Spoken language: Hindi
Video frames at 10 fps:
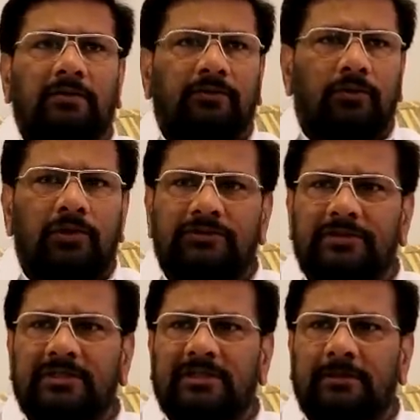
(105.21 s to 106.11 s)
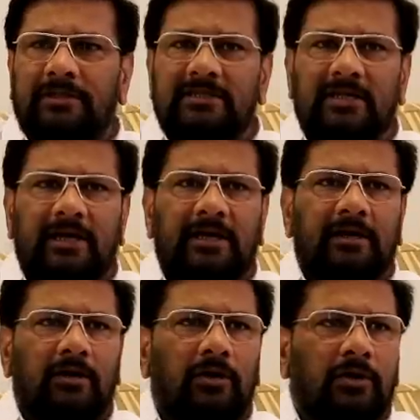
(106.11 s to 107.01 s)
फ्रूट्स वेजिटेबल्स
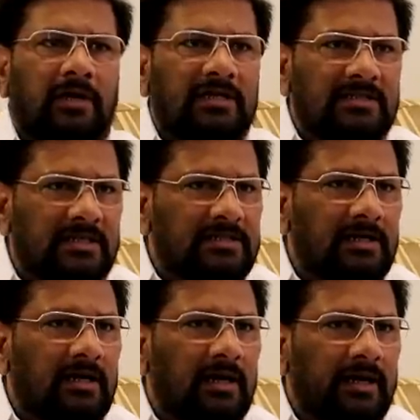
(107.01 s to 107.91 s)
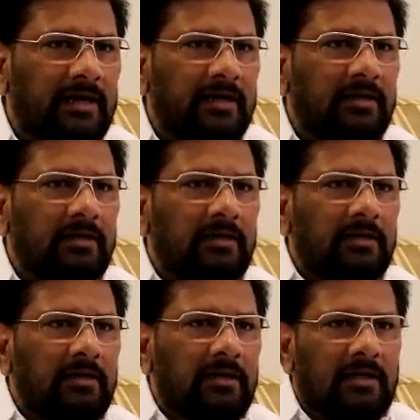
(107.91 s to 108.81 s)
हैं और कंस्ट्रक्शन का है
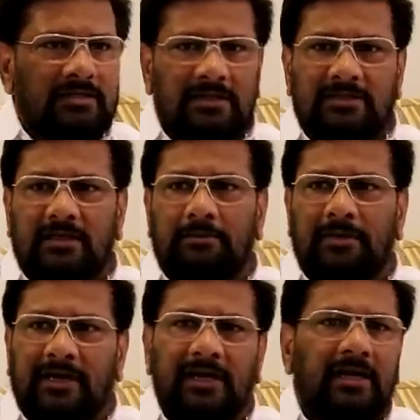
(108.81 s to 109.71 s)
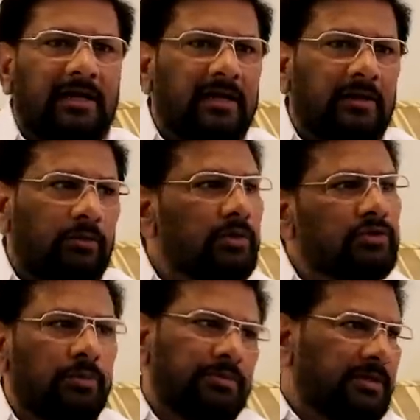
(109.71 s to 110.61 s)
कंस्ट्रक्शन मटेरियल है वो
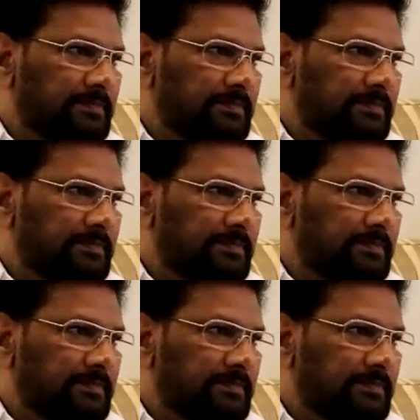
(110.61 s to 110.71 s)
सब